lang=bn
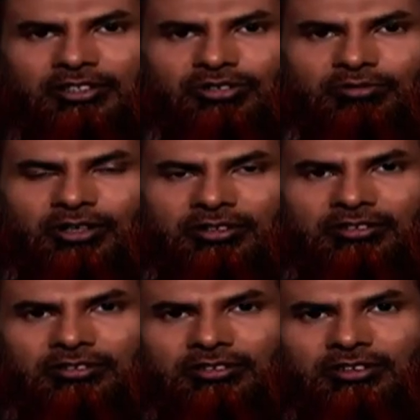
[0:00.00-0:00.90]
আমাদের
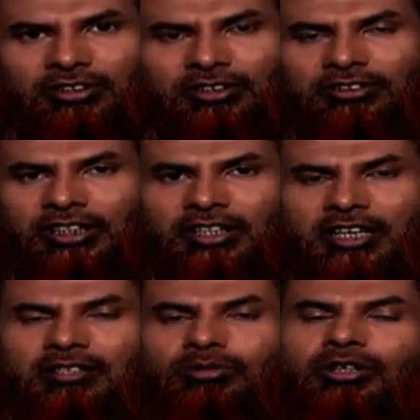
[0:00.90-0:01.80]
যুবক
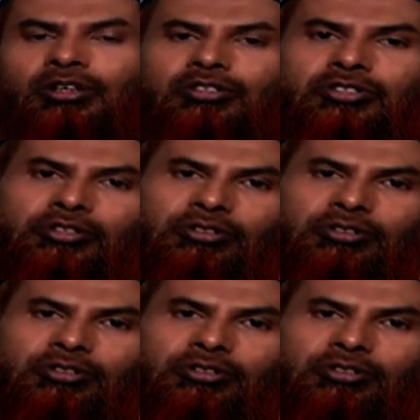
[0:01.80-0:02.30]
দের একটা বড়